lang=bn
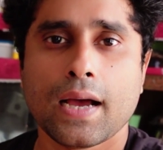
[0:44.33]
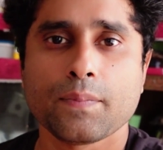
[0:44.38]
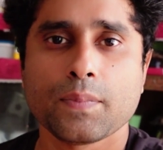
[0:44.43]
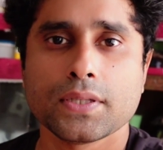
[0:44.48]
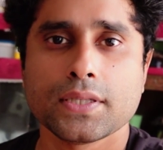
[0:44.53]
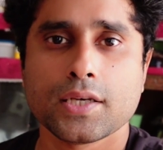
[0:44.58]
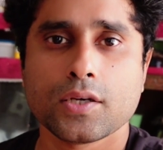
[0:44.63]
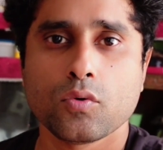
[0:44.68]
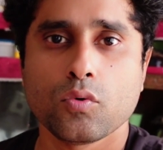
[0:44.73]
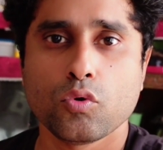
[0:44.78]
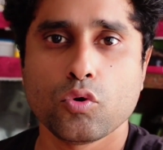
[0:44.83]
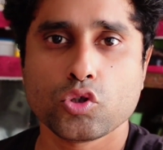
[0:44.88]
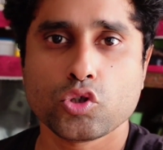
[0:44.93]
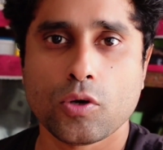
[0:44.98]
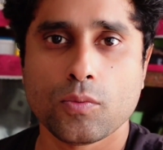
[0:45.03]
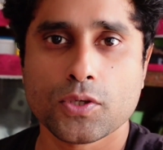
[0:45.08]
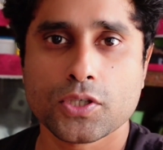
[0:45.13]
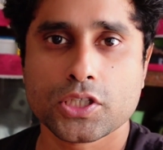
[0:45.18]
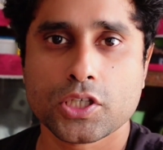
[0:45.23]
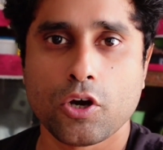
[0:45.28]
আপনাদের কোনো
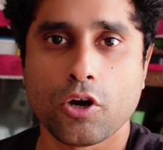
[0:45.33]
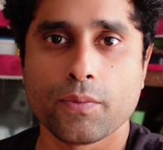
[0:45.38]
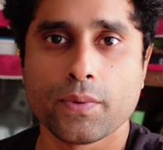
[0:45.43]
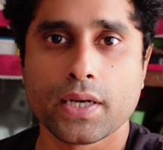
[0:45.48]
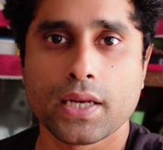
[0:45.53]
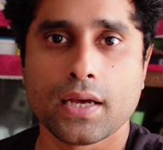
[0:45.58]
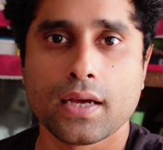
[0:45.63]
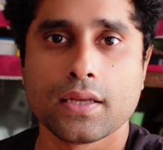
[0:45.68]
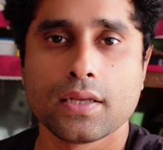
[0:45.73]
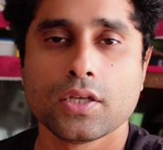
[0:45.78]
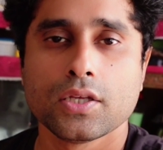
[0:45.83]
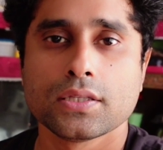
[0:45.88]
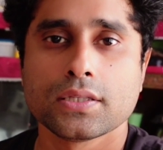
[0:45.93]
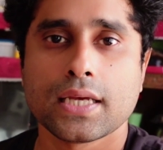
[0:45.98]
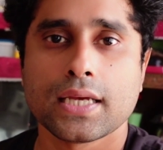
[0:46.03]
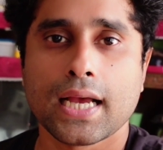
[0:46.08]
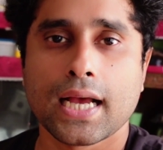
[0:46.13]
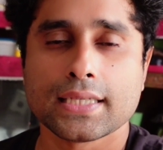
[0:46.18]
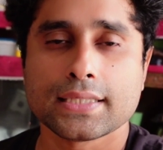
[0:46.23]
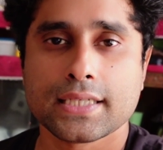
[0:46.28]
সমস্যা হবে না
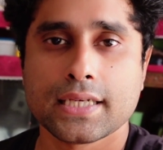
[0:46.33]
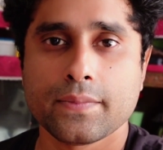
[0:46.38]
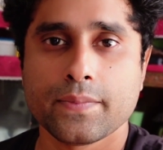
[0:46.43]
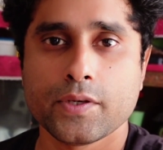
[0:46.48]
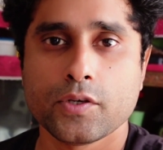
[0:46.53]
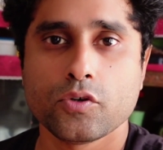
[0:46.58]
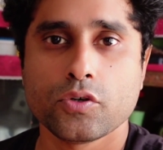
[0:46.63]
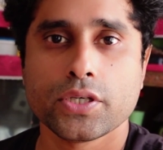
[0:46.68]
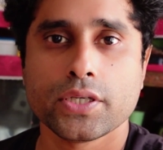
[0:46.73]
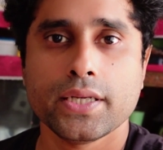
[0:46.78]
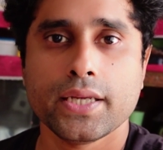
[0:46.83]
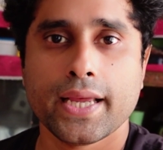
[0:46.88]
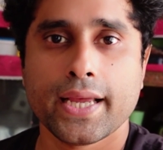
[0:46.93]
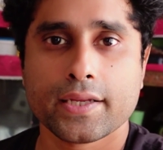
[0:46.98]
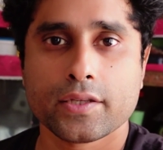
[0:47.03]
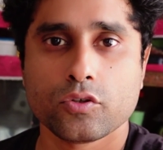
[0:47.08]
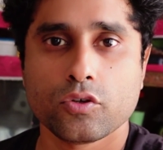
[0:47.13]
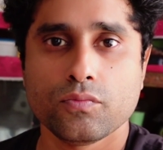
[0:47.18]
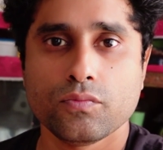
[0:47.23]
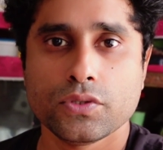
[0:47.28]
তাই আজকের ভিডিওটি
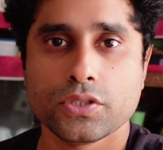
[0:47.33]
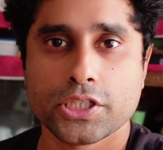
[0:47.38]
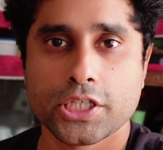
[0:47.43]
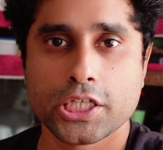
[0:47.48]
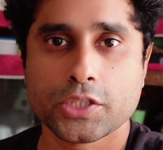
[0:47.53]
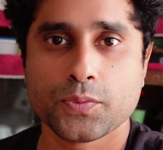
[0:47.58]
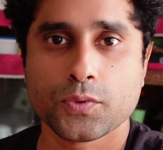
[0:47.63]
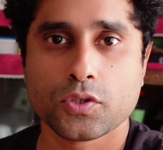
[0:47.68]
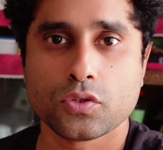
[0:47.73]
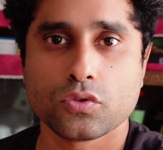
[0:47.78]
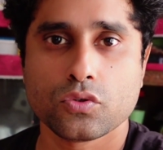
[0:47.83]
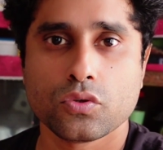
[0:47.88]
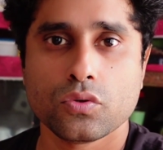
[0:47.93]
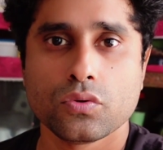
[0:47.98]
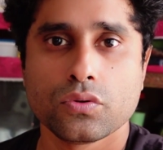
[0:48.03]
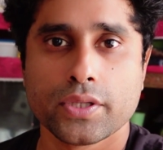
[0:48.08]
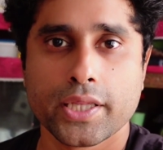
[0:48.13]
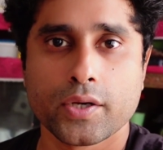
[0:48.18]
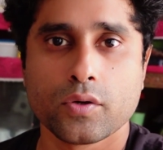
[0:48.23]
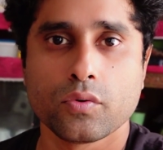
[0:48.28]
একদম শেষ পর্যন্ত
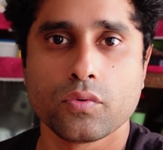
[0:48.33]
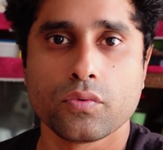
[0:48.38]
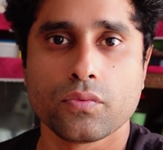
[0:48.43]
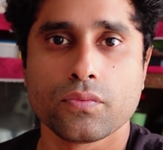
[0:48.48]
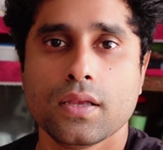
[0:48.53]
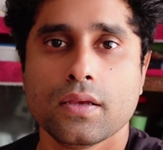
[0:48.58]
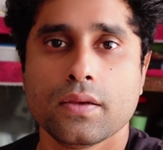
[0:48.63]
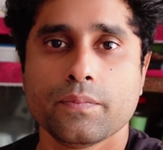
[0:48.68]
দেখুন